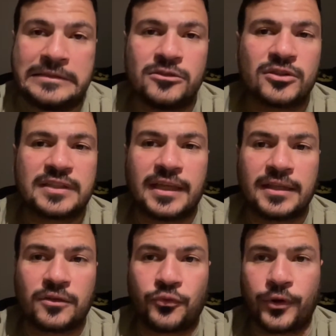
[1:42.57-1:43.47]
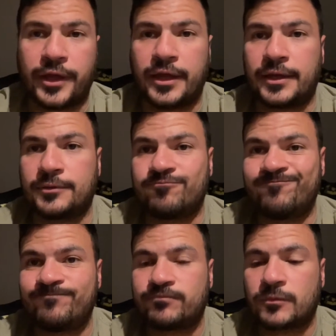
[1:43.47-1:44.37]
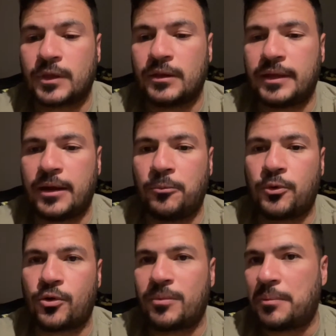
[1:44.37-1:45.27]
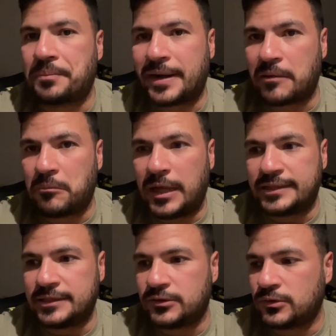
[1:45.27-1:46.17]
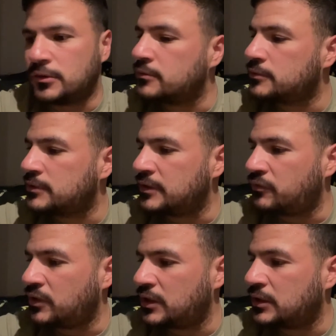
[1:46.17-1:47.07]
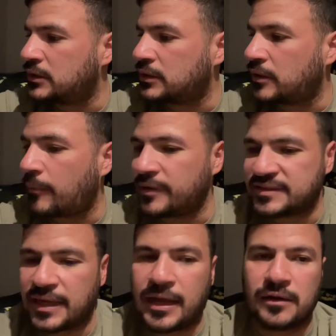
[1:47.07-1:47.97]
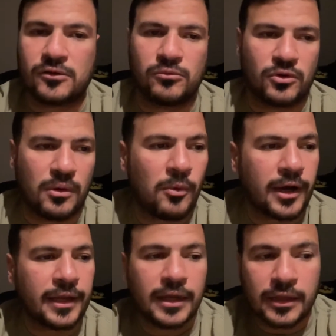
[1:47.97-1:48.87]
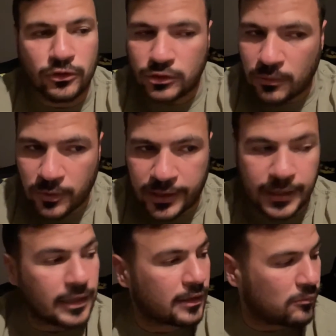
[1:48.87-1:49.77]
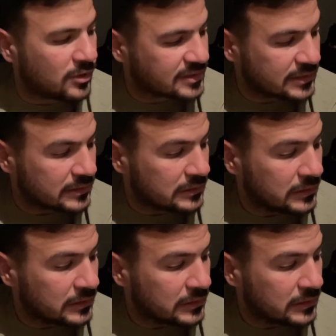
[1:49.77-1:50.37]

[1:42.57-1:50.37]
Lo siguiente fue ya un poco más pragmático, definir qué va a pasar, cómo nos vamos a quedar, dónde nos vamos a quedar, qué vamos a hacer.